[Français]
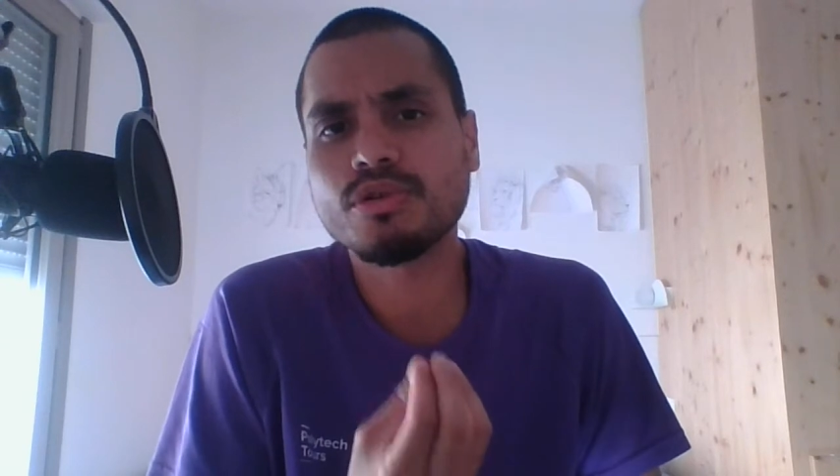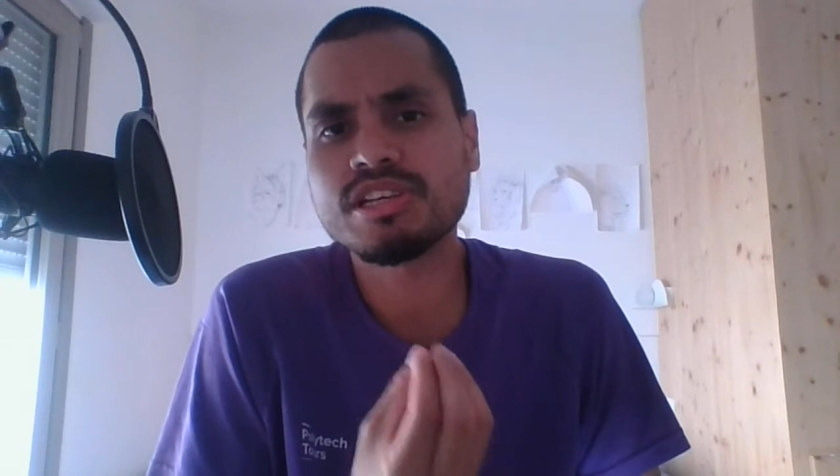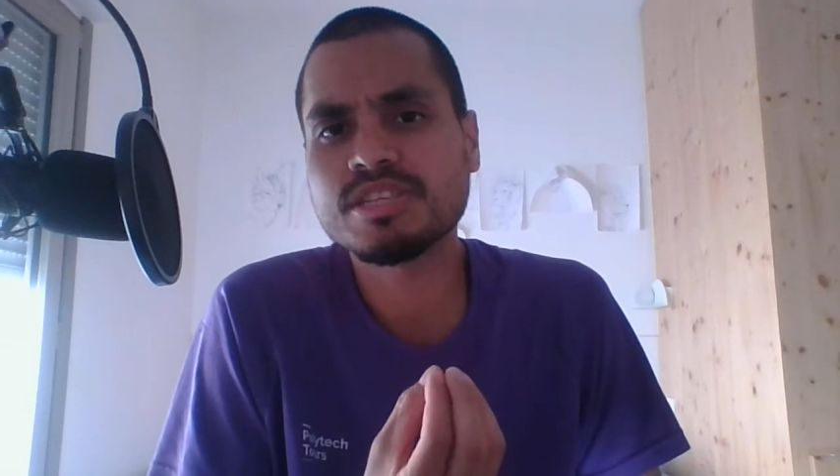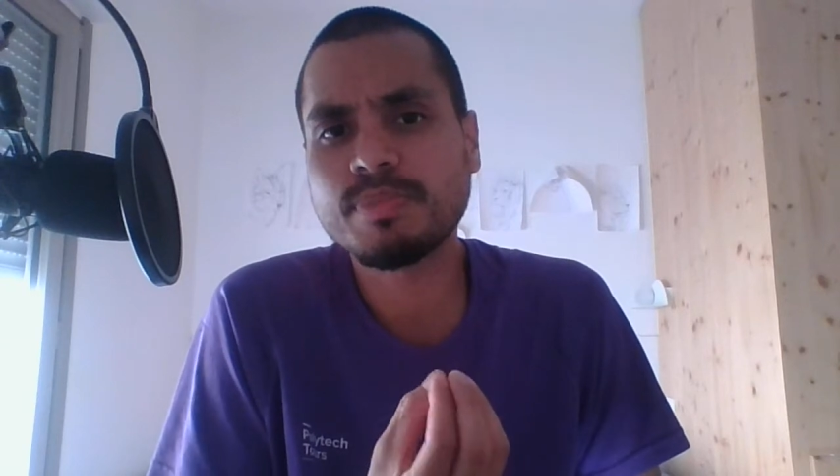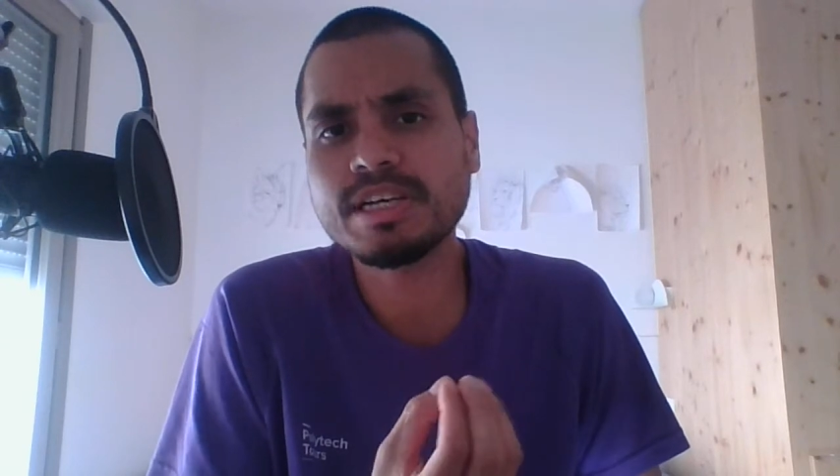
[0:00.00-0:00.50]

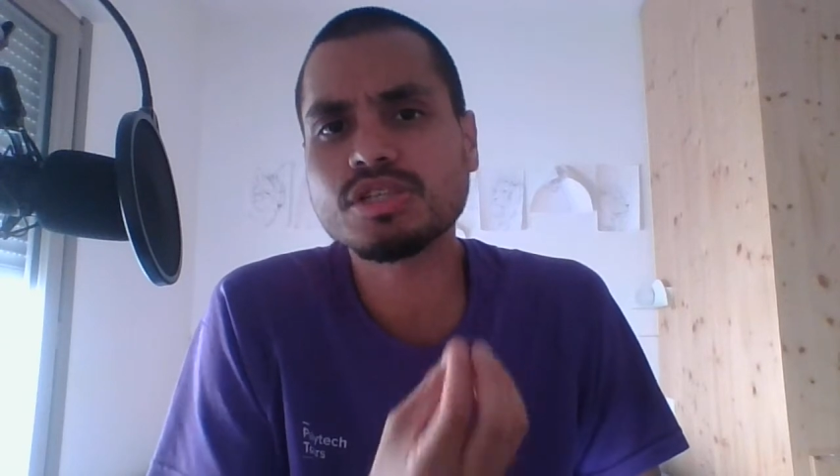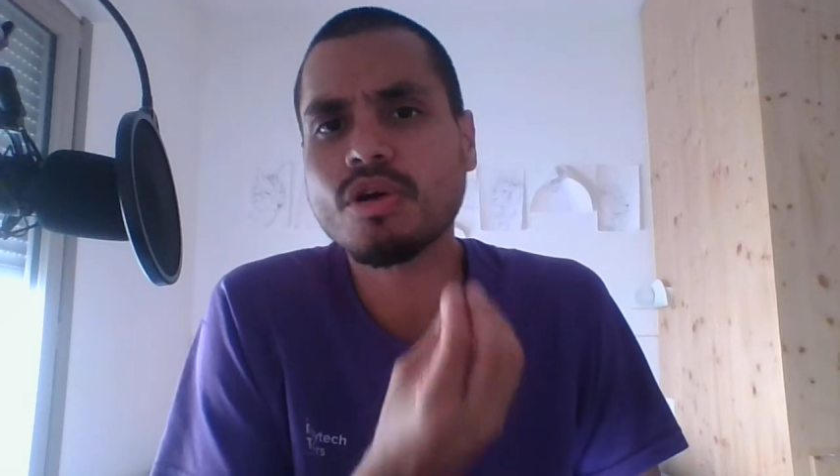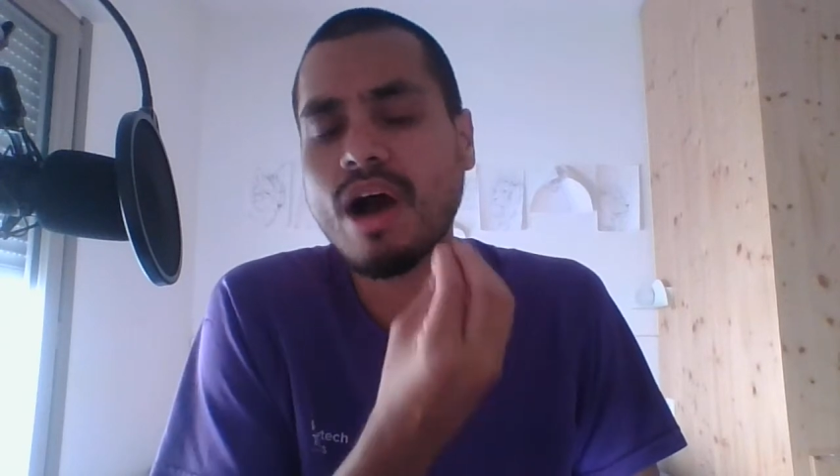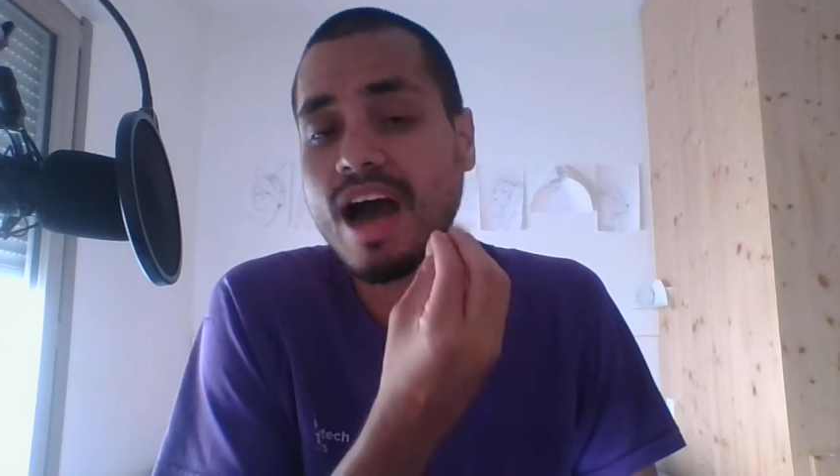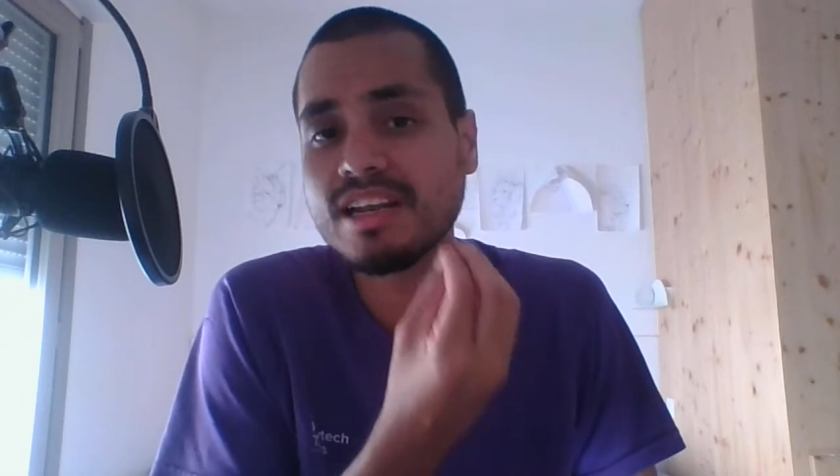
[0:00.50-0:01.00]
l'esprit sont
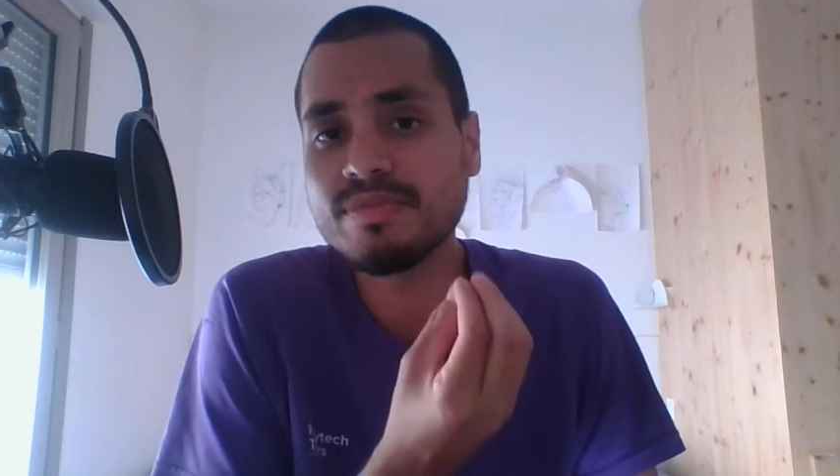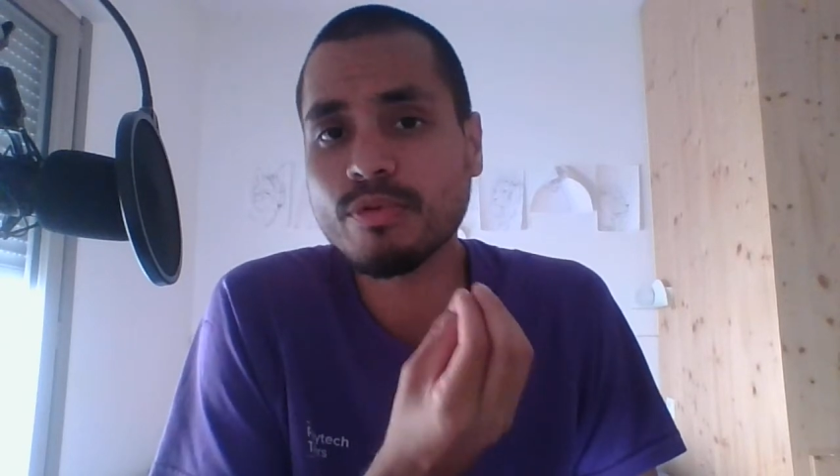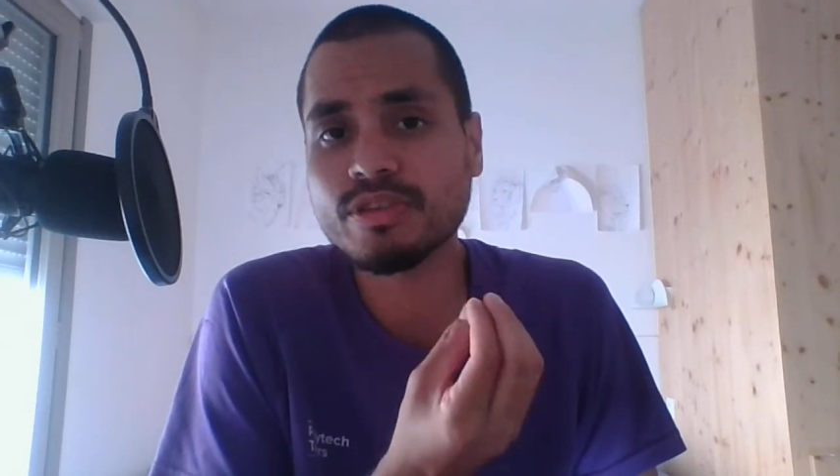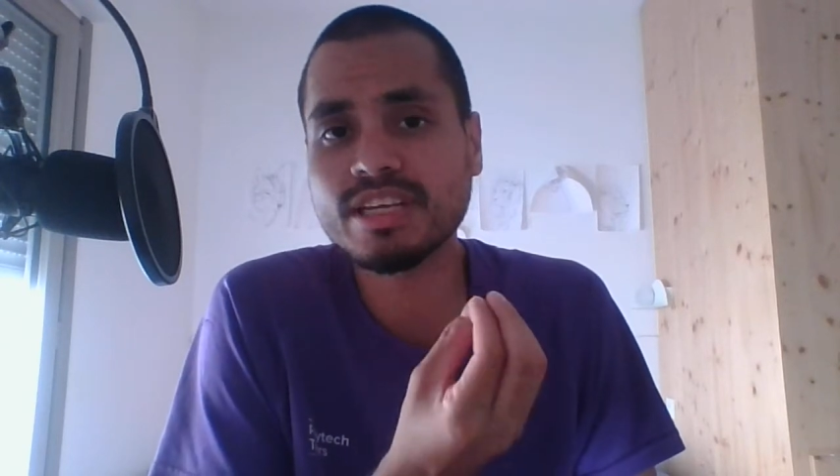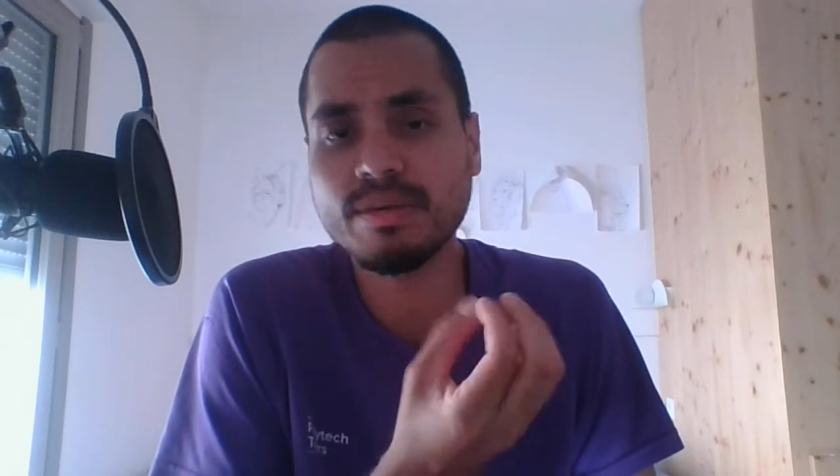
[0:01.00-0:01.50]

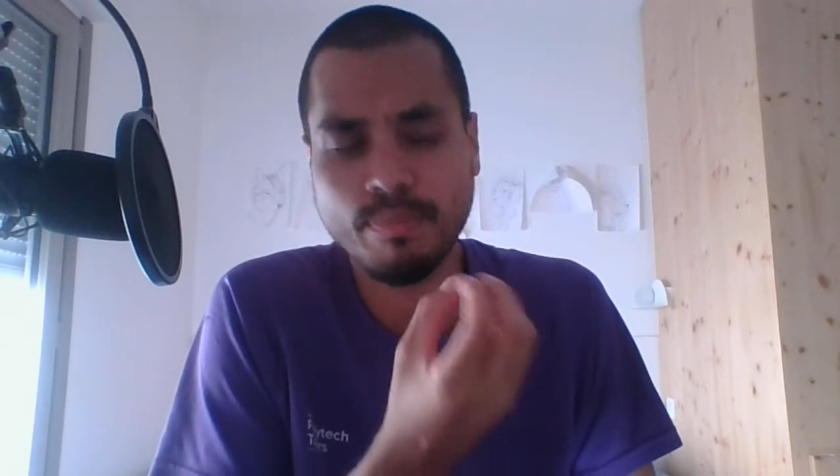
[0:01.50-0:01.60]
alimentées